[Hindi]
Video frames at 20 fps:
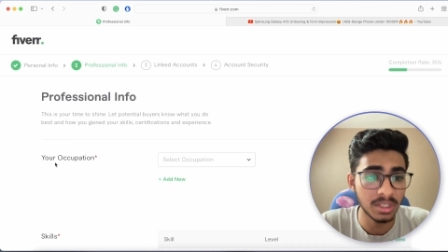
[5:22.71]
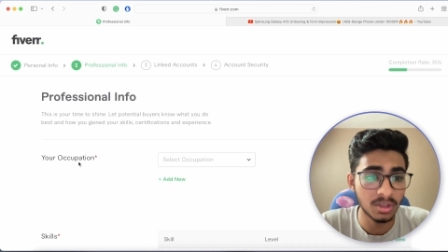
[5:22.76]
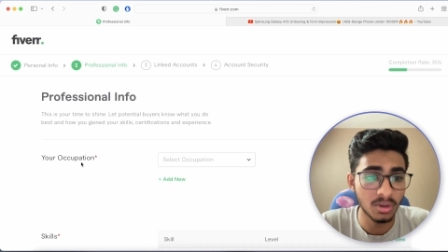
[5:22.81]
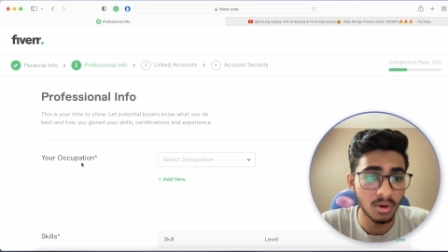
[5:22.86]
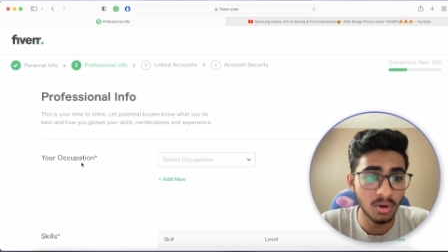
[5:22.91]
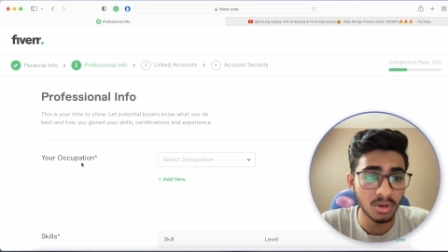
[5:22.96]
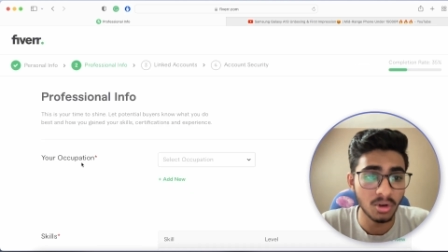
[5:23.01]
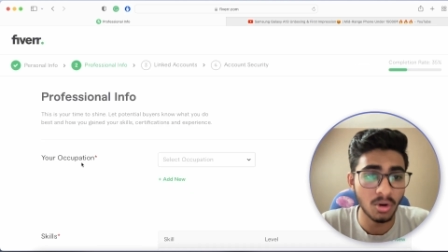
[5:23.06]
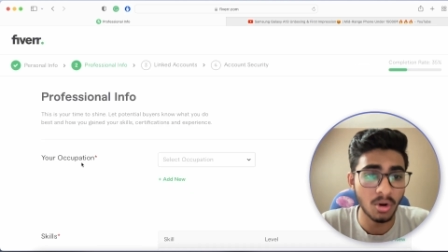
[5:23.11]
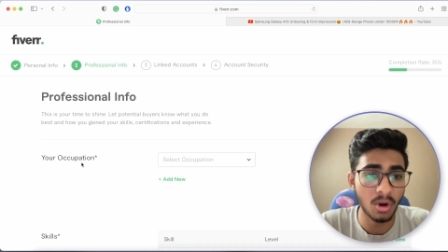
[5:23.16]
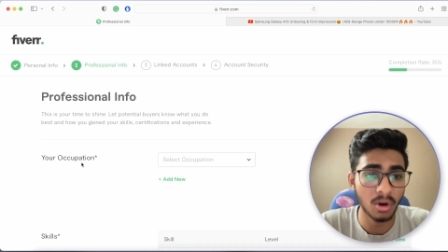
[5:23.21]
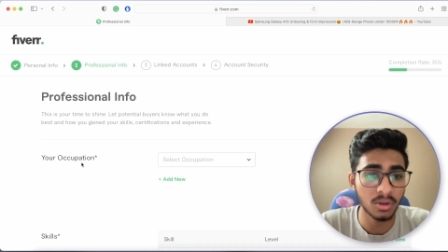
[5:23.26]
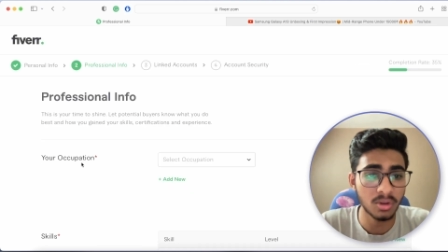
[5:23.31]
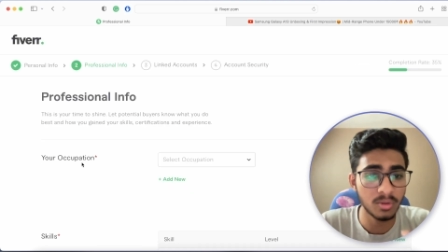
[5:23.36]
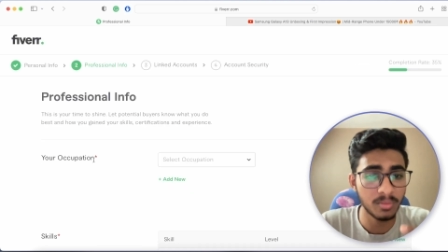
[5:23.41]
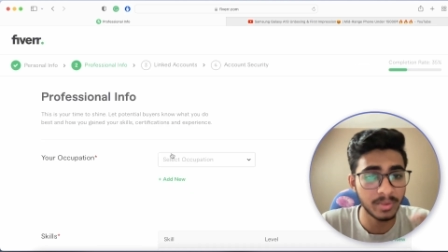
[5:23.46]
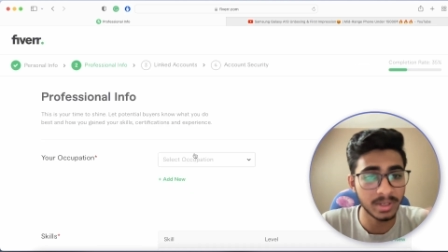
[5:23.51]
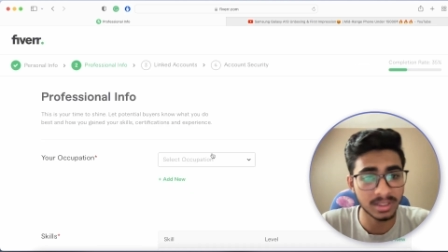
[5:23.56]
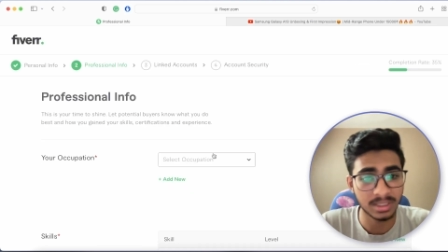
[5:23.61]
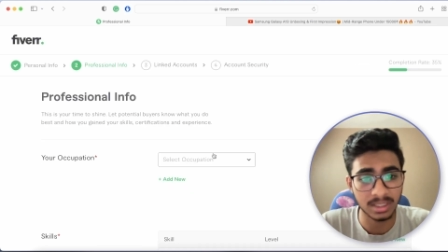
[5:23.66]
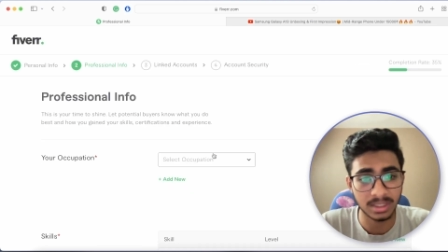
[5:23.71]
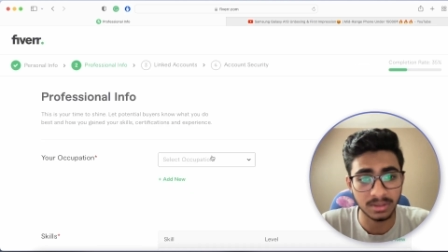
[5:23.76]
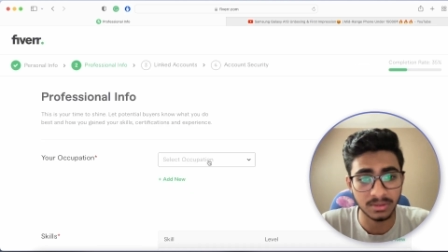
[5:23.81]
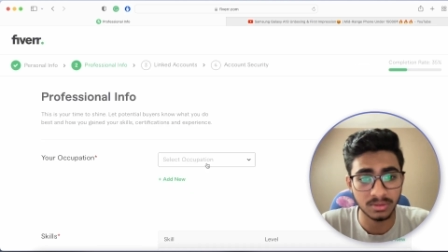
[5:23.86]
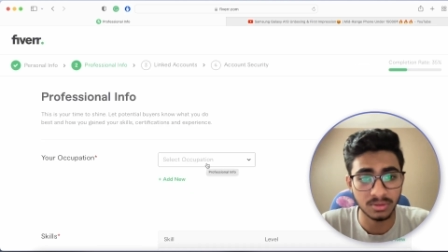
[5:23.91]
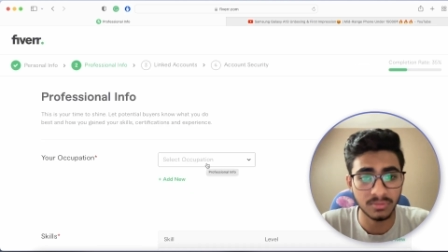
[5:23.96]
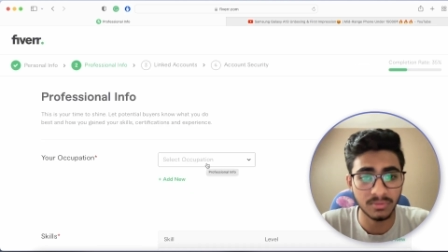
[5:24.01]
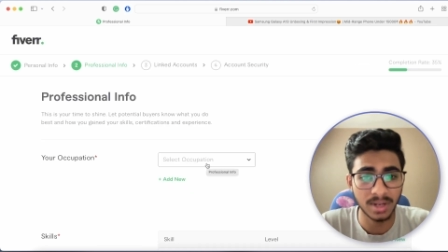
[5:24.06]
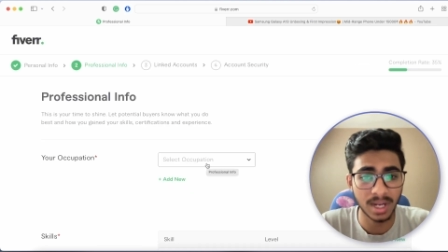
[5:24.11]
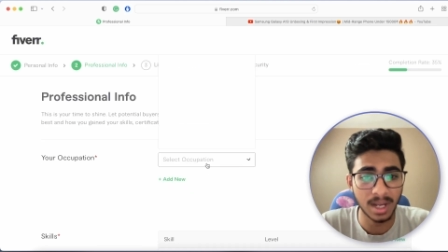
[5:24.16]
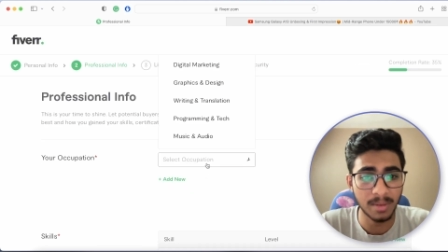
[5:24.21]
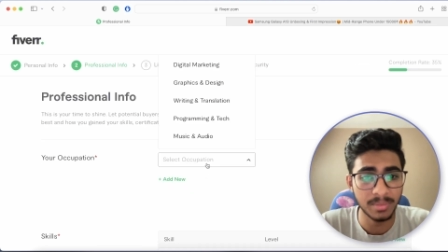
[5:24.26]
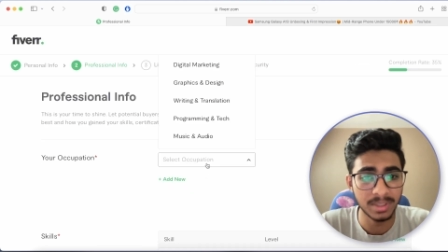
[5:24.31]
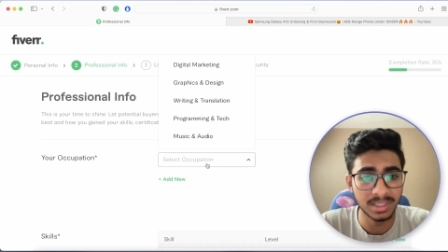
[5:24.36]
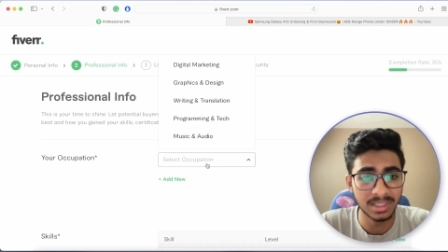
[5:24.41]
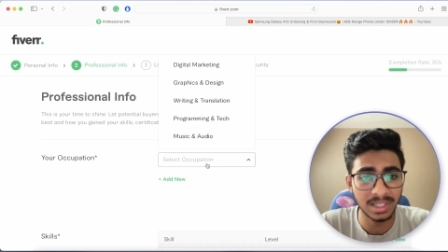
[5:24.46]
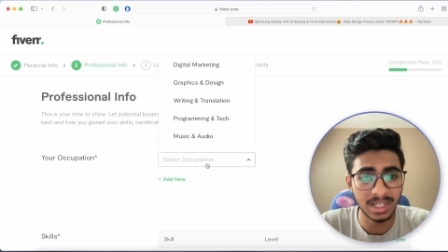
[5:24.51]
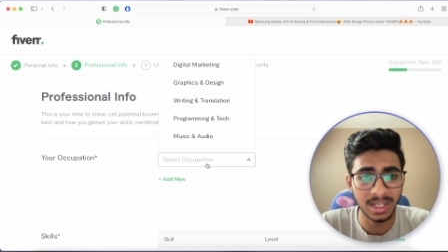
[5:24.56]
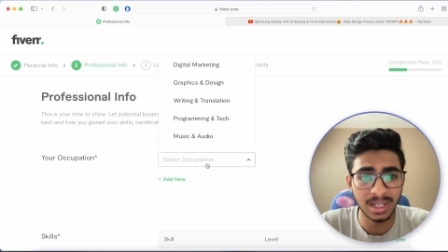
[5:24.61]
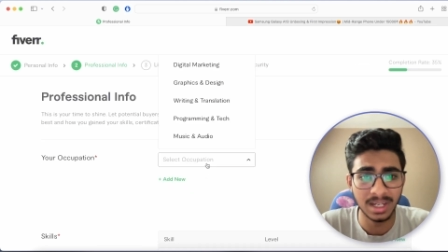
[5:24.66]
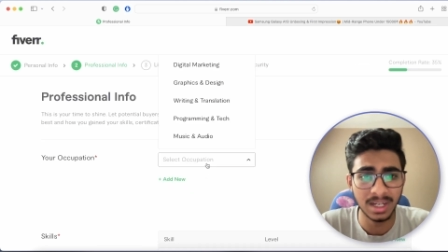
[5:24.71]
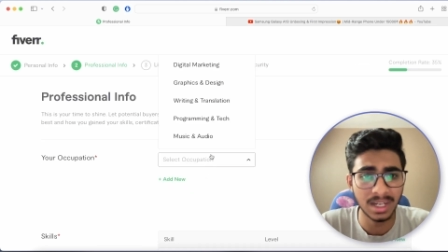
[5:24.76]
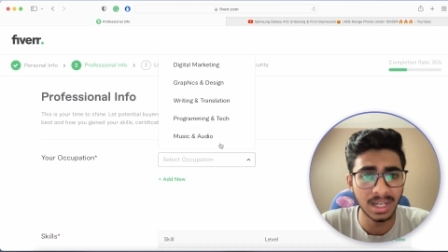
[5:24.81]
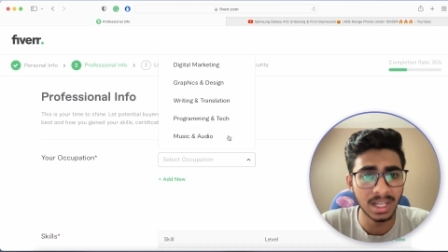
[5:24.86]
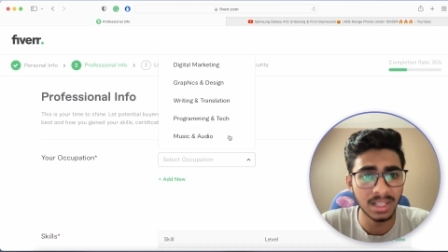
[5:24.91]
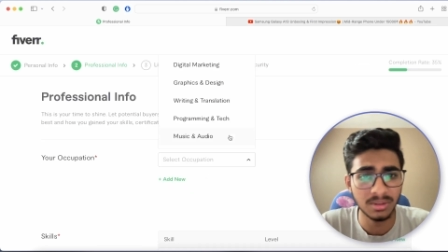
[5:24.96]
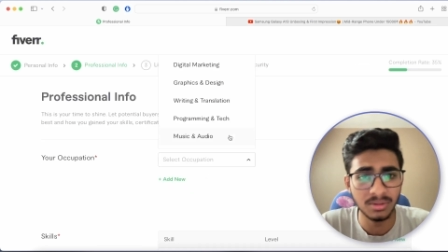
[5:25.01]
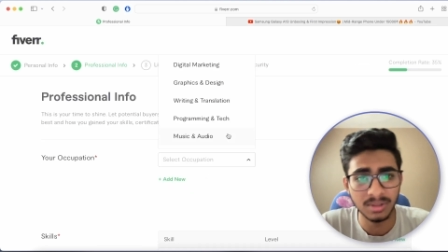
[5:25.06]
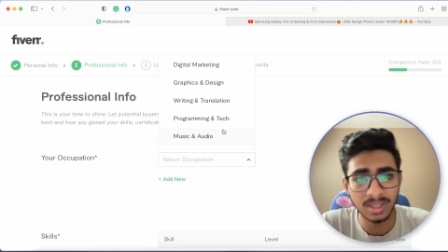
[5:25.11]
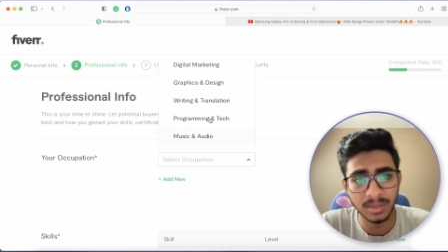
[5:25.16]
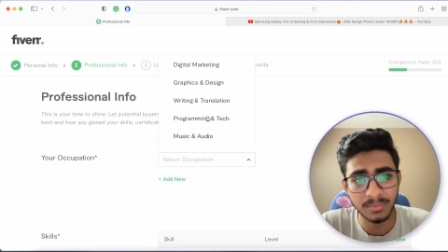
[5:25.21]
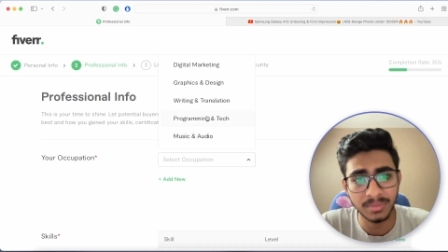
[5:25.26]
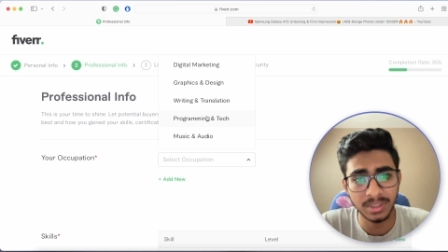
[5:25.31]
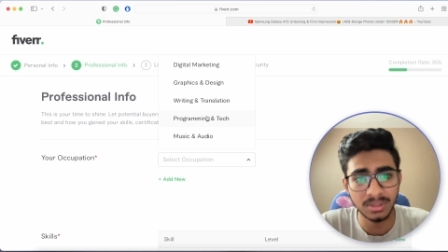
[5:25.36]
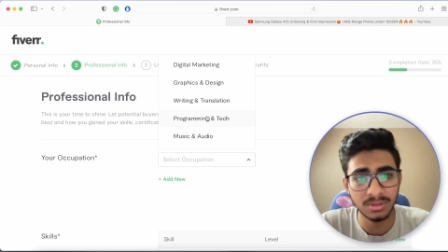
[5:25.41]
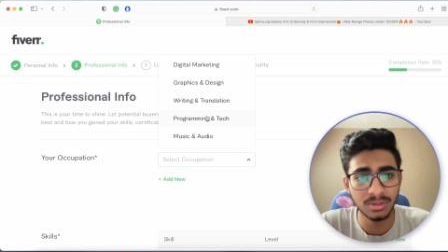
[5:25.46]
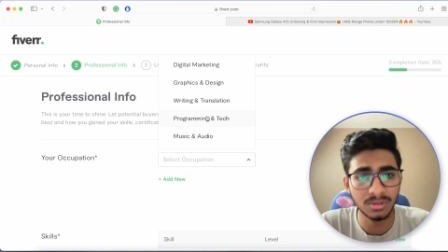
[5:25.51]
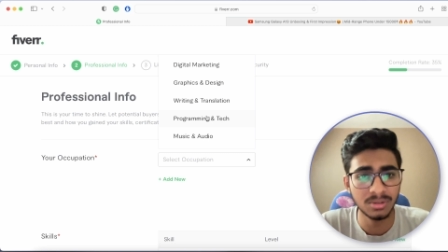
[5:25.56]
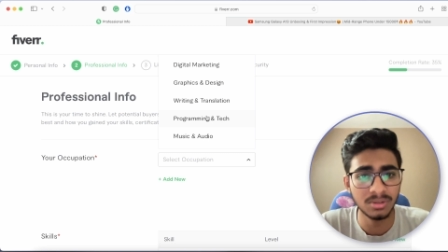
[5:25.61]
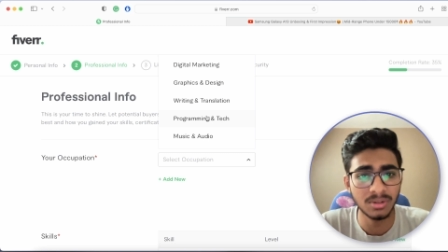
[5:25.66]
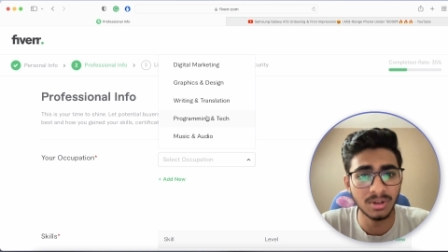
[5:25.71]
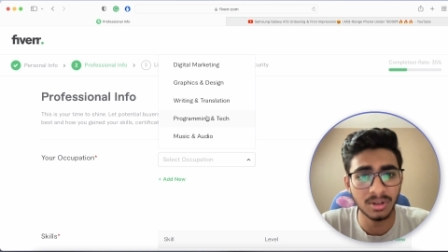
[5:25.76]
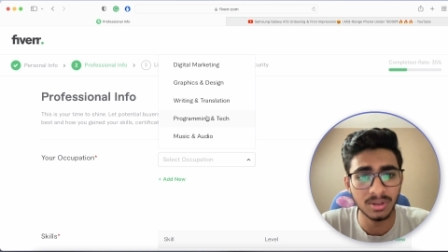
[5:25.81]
योर ऑक्यूपेशन तो वहाँ पे सिलेक्ट करना है तो अभी तो